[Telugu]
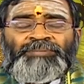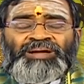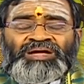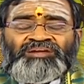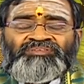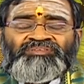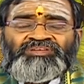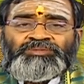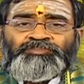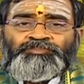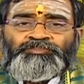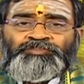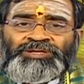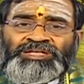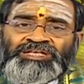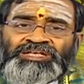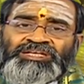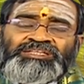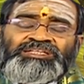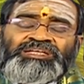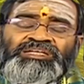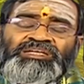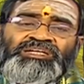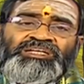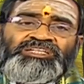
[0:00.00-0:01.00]
భగవత్
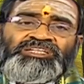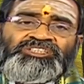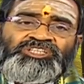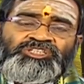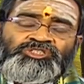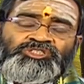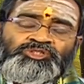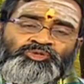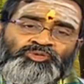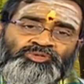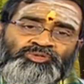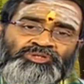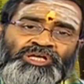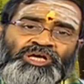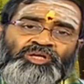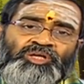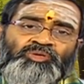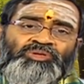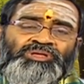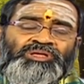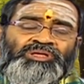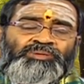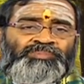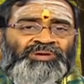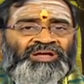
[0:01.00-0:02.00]
ప్రేరితంగా
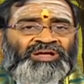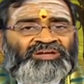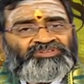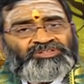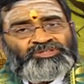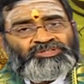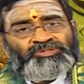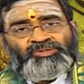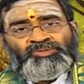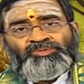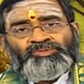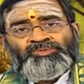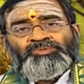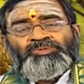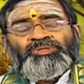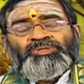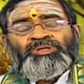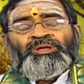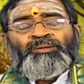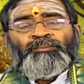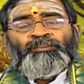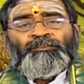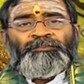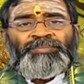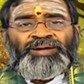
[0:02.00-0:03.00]
చేస్తున్నాను అనే భావంతోనూ
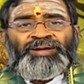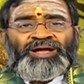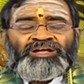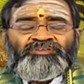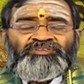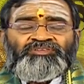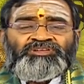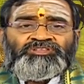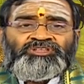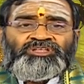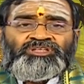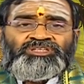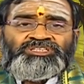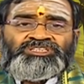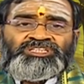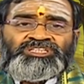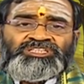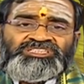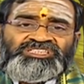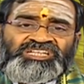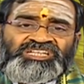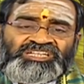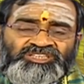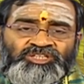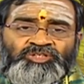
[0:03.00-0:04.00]

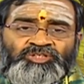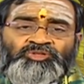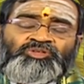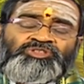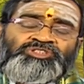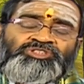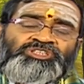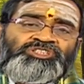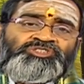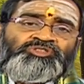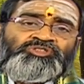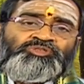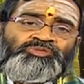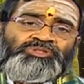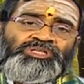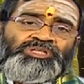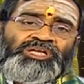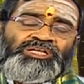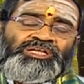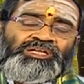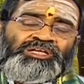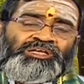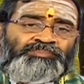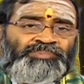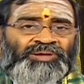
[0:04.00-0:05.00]
భగవంతుడిచ్చిన శక్తితో
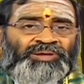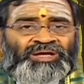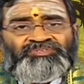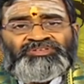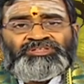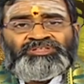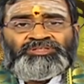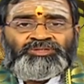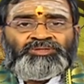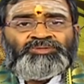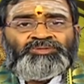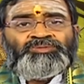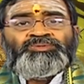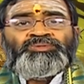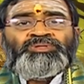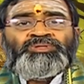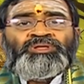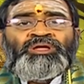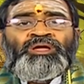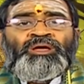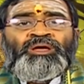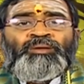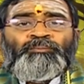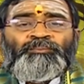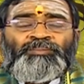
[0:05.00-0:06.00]
చేస్తున్నాననే భావంతోనూ
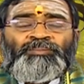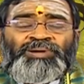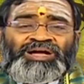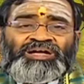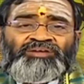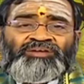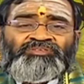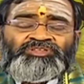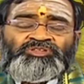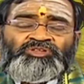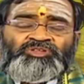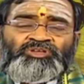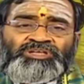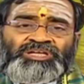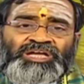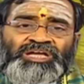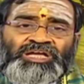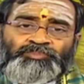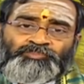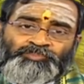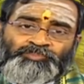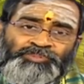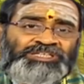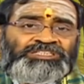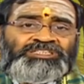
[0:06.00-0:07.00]
భగవంతుడికి
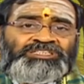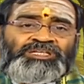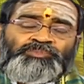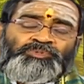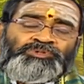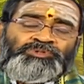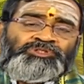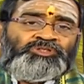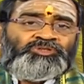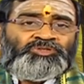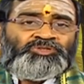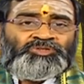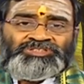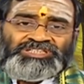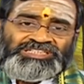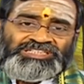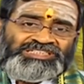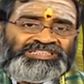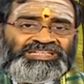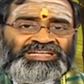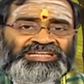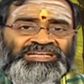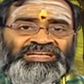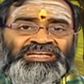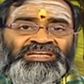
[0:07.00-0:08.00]
అర్పించే బుద్ధితో
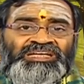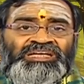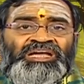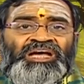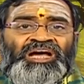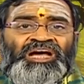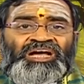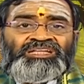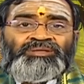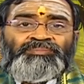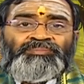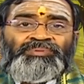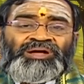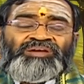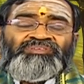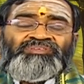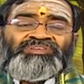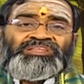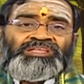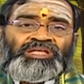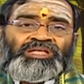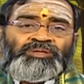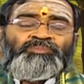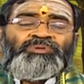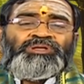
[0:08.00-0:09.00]
చేస్తే అది
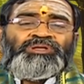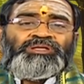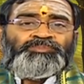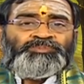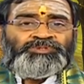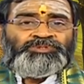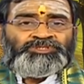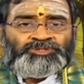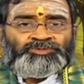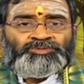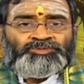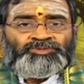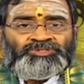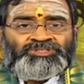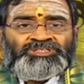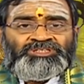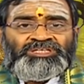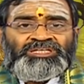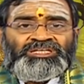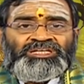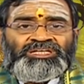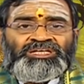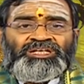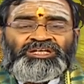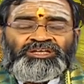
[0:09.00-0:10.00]
భగవద్ధర్మం
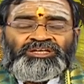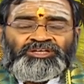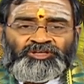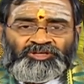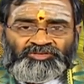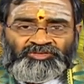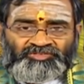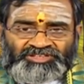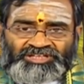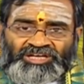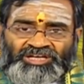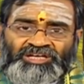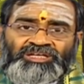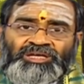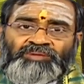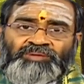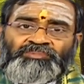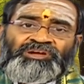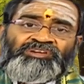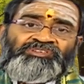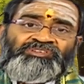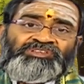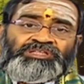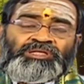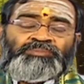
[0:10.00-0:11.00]
అనిపించుకుంటుంది ఇలా రెండు విధాలుగా
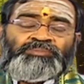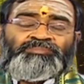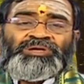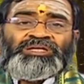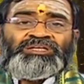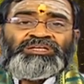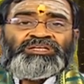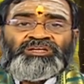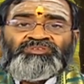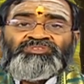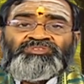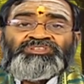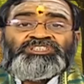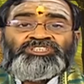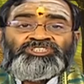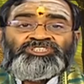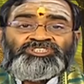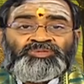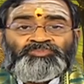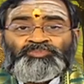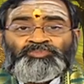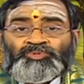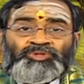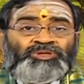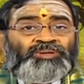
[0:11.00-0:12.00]
భగవద్ధర్మాన్ని నిర్వచనం
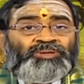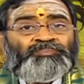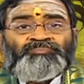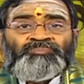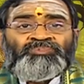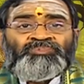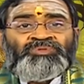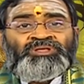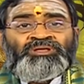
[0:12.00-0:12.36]
చెప్పుకున్నాం